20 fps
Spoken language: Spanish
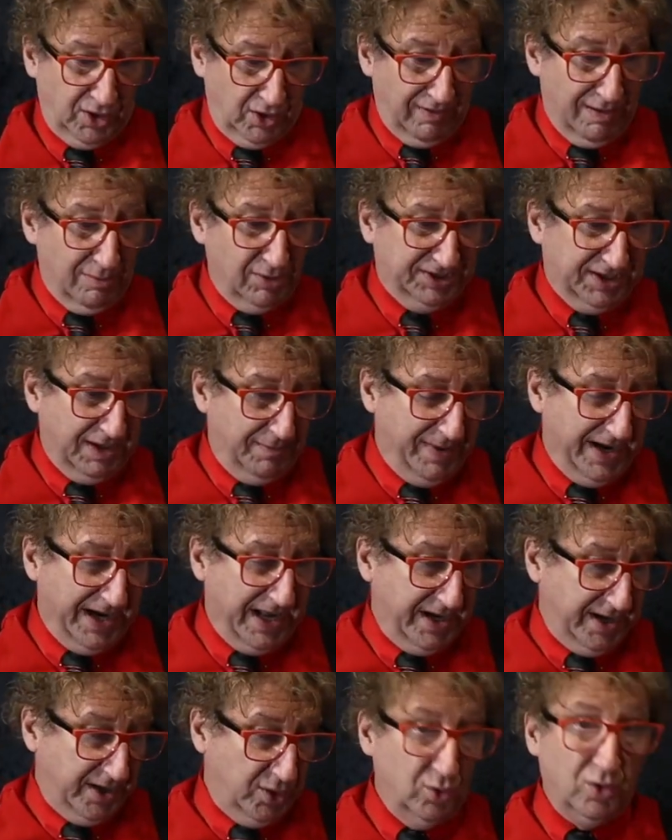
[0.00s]
Nos vamos a
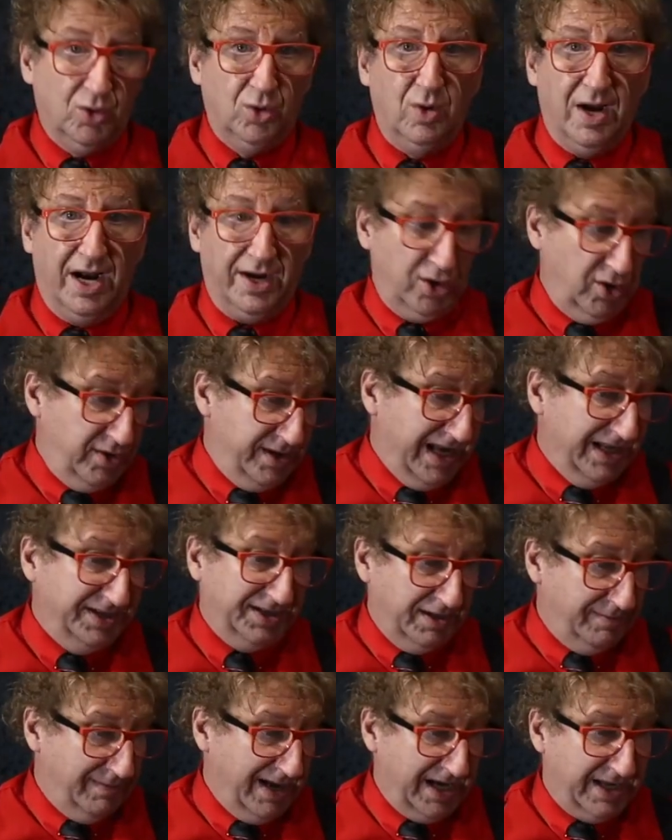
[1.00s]
parar en un lugar donde
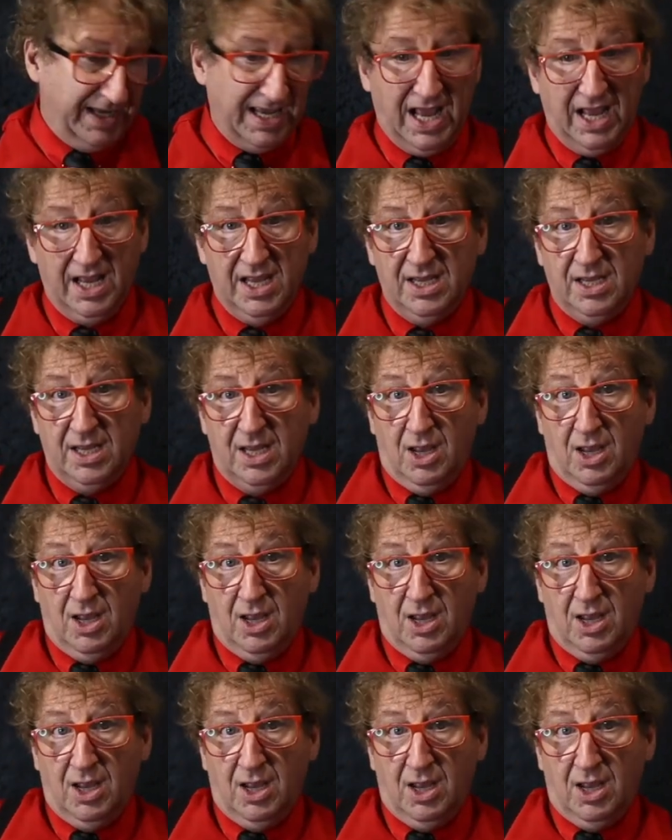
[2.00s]
hacer magia